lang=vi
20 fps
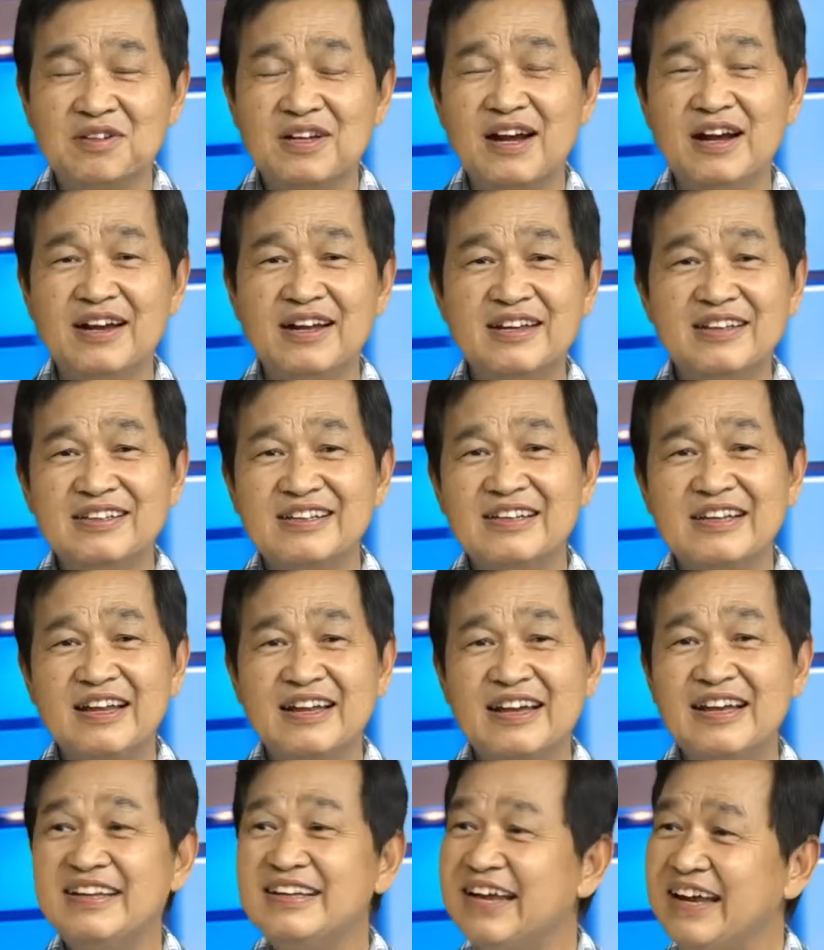thời thì
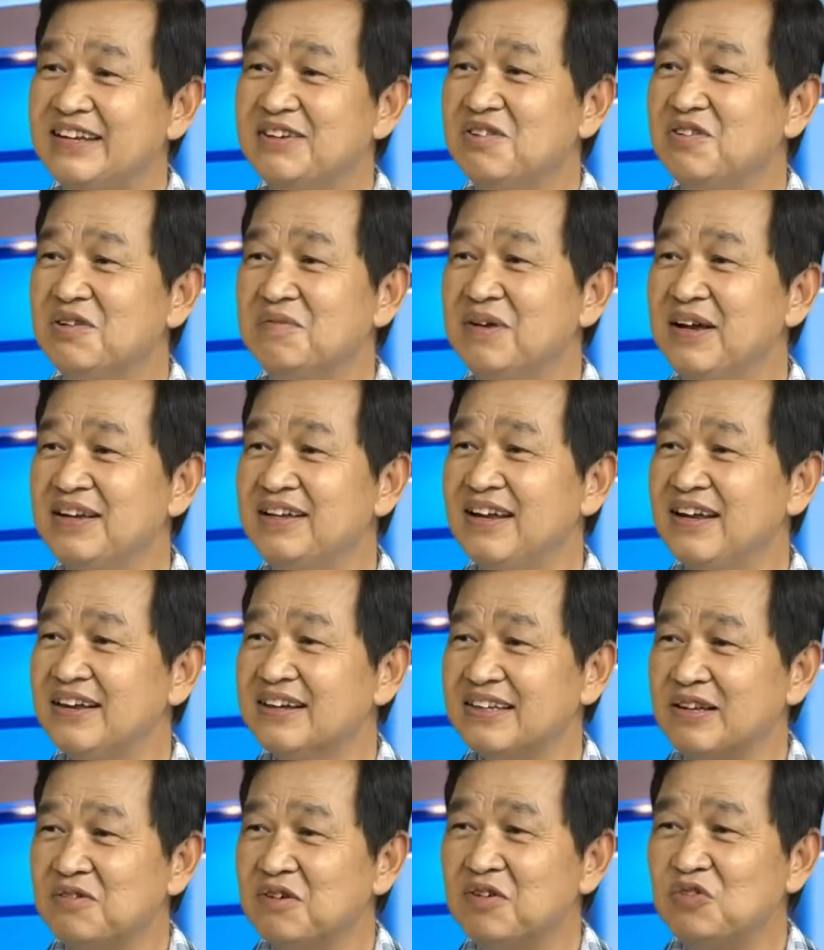cái nhanh của bên
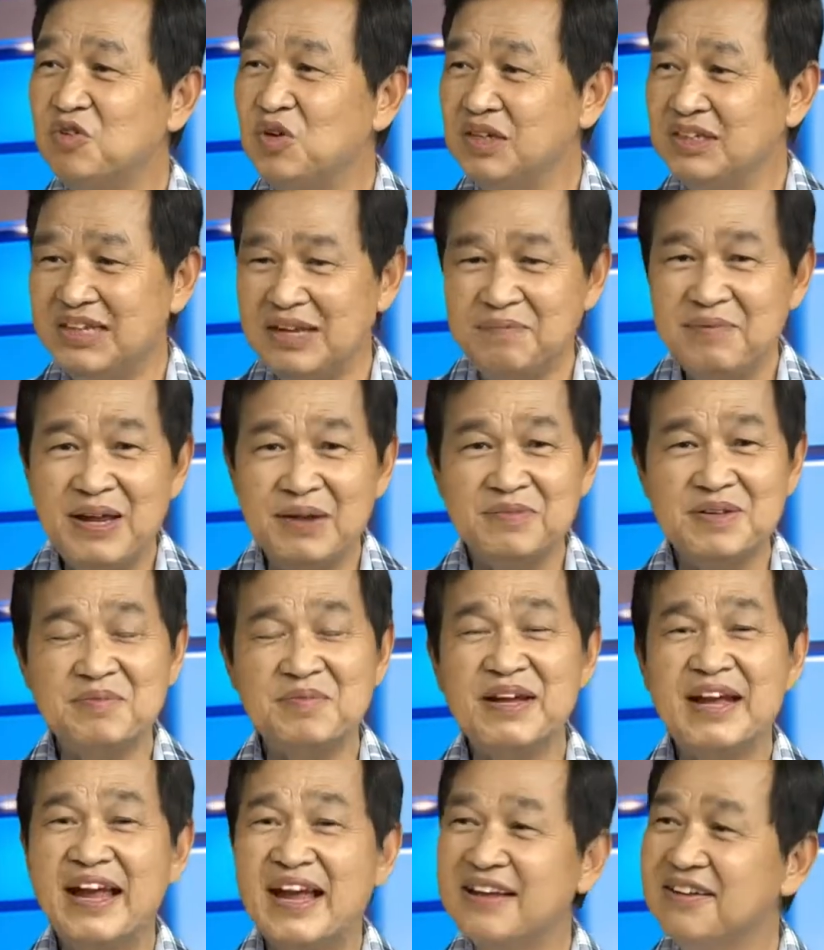trong cái chuyện kiếm hiệp thì mình
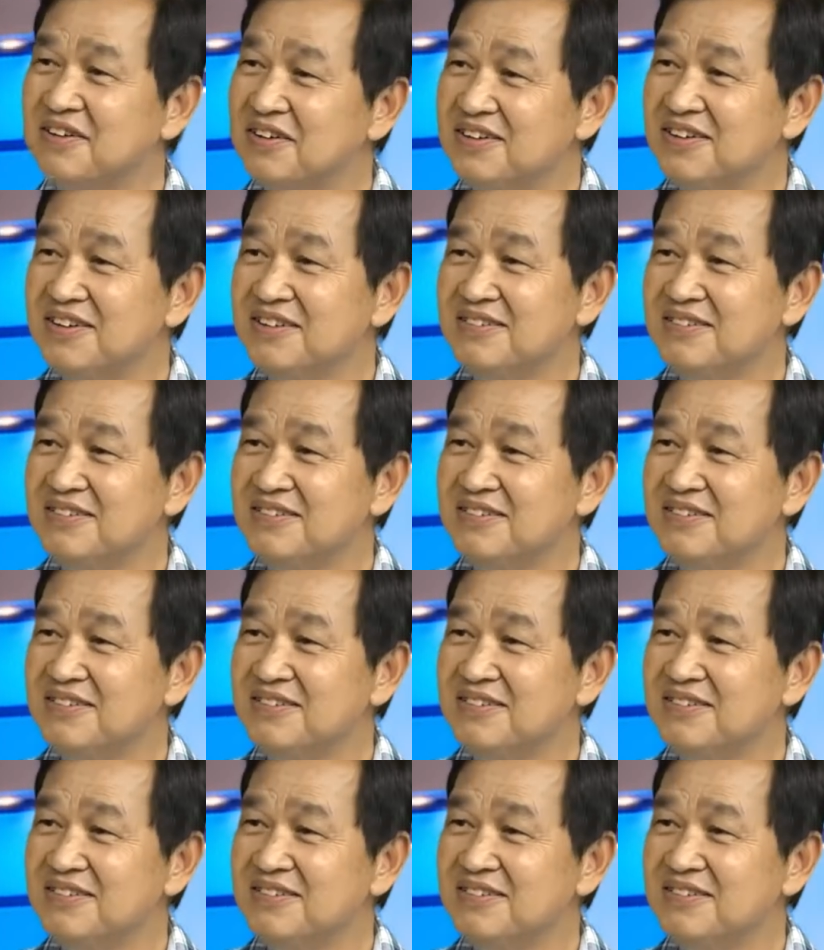nghe thôi,